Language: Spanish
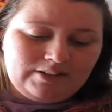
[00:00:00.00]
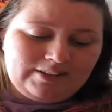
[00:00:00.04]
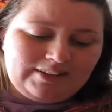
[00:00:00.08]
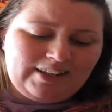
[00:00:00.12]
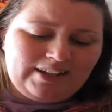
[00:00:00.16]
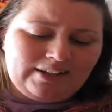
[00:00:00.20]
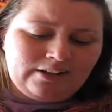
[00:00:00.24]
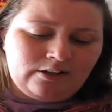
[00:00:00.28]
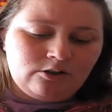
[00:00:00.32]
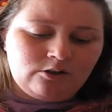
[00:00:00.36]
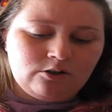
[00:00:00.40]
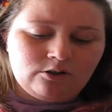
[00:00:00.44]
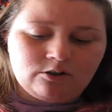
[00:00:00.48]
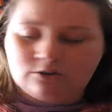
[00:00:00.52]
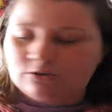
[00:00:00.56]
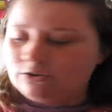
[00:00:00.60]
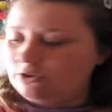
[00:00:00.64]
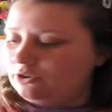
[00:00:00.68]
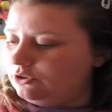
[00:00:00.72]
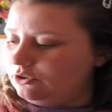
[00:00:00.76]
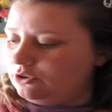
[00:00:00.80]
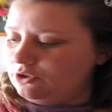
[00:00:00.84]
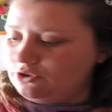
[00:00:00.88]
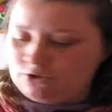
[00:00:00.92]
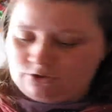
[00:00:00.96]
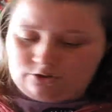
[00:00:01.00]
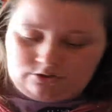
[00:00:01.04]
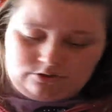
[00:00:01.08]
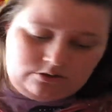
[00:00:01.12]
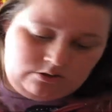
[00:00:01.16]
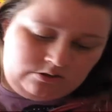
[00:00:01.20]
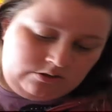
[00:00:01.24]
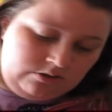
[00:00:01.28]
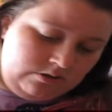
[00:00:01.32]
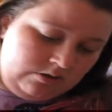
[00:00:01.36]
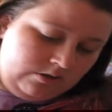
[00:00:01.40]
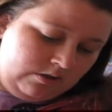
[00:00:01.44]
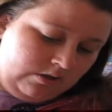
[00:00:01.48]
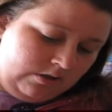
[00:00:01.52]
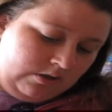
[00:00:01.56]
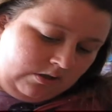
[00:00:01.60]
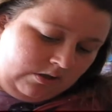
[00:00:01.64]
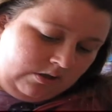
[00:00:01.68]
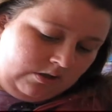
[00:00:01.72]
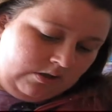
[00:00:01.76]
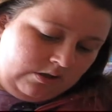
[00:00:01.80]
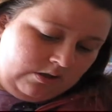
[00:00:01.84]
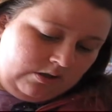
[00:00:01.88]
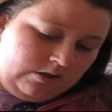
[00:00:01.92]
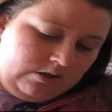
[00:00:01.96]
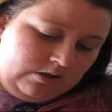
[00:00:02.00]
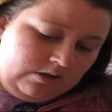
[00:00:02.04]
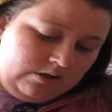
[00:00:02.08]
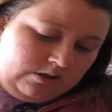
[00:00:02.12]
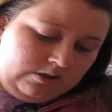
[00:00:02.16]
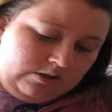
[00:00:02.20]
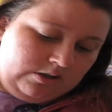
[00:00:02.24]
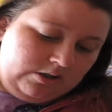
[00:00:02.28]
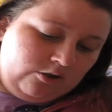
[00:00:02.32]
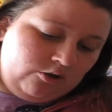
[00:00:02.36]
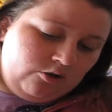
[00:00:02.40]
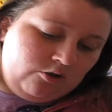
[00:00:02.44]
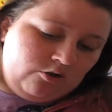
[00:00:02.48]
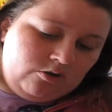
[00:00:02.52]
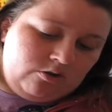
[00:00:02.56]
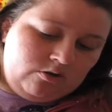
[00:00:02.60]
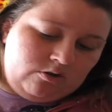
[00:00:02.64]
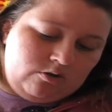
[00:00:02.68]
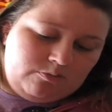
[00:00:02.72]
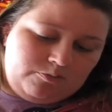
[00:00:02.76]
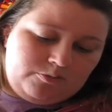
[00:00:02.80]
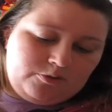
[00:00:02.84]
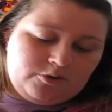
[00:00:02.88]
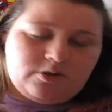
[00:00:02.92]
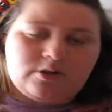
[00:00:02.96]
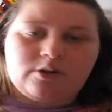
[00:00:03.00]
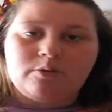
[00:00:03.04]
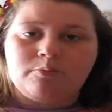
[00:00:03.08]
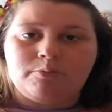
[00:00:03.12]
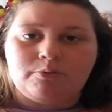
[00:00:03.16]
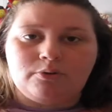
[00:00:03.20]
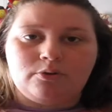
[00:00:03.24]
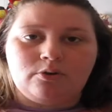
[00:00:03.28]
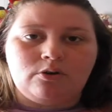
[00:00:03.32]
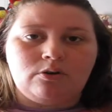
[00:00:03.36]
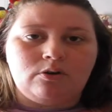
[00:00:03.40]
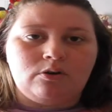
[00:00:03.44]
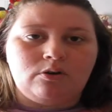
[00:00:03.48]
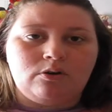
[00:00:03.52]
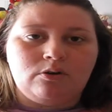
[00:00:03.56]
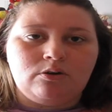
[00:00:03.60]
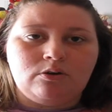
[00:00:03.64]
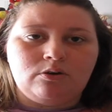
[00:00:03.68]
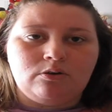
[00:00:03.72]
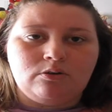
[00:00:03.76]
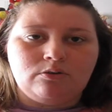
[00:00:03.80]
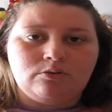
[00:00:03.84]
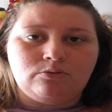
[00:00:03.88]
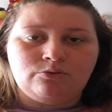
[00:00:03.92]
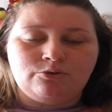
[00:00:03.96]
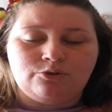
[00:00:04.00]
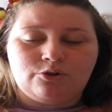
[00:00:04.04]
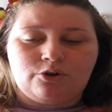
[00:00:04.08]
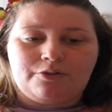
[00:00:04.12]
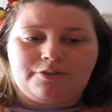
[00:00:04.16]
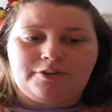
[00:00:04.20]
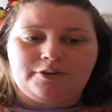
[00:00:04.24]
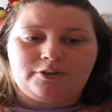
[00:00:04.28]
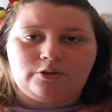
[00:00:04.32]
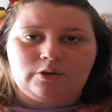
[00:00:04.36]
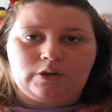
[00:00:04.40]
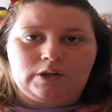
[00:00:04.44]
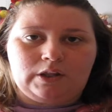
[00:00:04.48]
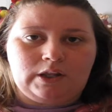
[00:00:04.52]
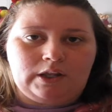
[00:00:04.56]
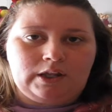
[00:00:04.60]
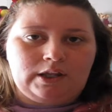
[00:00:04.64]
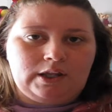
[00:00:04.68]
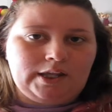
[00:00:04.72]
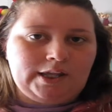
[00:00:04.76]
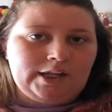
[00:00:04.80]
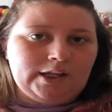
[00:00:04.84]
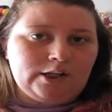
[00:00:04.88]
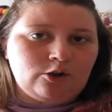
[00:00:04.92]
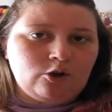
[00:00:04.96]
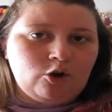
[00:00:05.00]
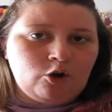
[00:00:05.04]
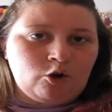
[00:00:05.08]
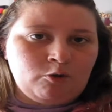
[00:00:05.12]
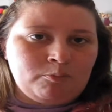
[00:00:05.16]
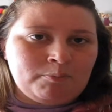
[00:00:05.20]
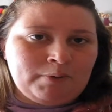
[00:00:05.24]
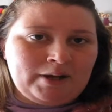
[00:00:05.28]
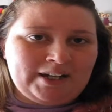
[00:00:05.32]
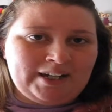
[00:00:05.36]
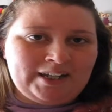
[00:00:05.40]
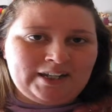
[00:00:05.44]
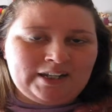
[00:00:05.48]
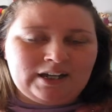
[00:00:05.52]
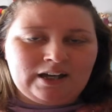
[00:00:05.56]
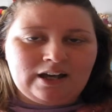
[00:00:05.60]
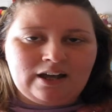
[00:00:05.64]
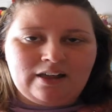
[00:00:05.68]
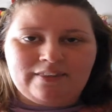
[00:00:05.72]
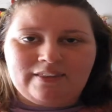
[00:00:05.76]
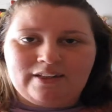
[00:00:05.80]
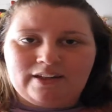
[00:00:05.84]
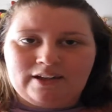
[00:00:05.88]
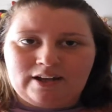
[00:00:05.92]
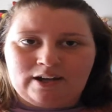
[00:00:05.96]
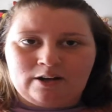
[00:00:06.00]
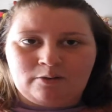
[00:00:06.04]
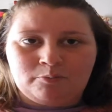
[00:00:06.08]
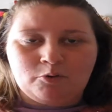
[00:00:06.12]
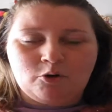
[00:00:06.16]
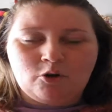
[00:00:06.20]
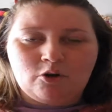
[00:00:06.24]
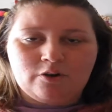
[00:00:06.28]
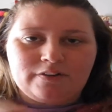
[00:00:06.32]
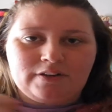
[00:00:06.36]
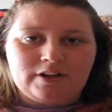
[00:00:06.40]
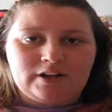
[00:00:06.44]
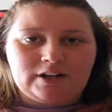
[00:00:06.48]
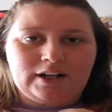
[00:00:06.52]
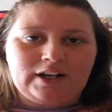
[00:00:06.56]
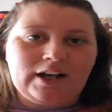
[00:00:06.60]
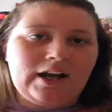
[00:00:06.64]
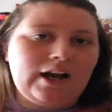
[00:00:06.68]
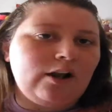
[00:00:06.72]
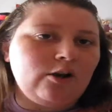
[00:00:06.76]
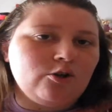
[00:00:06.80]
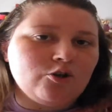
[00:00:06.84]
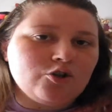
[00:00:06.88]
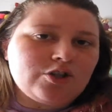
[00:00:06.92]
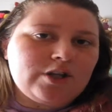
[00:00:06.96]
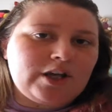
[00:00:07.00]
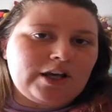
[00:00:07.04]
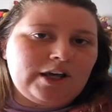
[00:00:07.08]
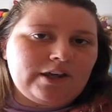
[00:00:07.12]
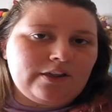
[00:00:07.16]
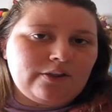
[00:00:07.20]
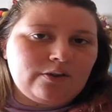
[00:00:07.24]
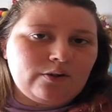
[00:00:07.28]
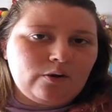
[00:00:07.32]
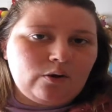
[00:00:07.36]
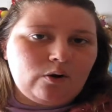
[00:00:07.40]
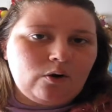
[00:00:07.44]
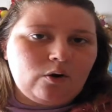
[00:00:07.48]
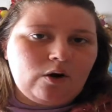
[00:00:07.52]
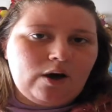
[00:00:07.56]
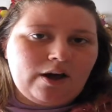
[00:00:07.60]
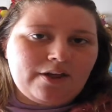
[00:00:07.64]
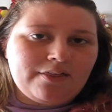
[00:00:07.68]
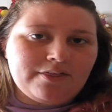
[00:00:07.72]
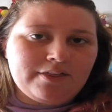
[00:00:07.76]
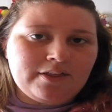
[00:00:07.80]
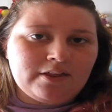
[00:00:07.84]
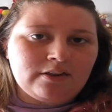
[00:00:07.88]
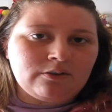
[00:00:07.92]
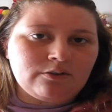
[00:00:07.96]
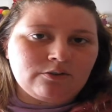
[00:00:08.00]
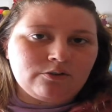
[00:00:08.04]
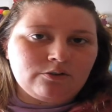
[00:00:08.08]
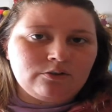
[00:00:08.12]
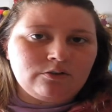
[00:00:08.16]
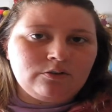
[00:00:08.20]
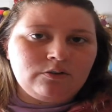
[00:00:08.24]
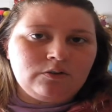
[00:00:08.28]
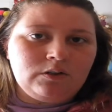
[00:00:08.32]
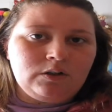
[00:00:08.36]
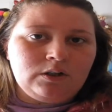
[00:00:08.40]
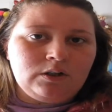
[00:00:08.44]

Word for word: Tengo otros. Tengo, por ejemplo, un trocito de cocomanía, de a lo mejor de regalos que he ido haciendo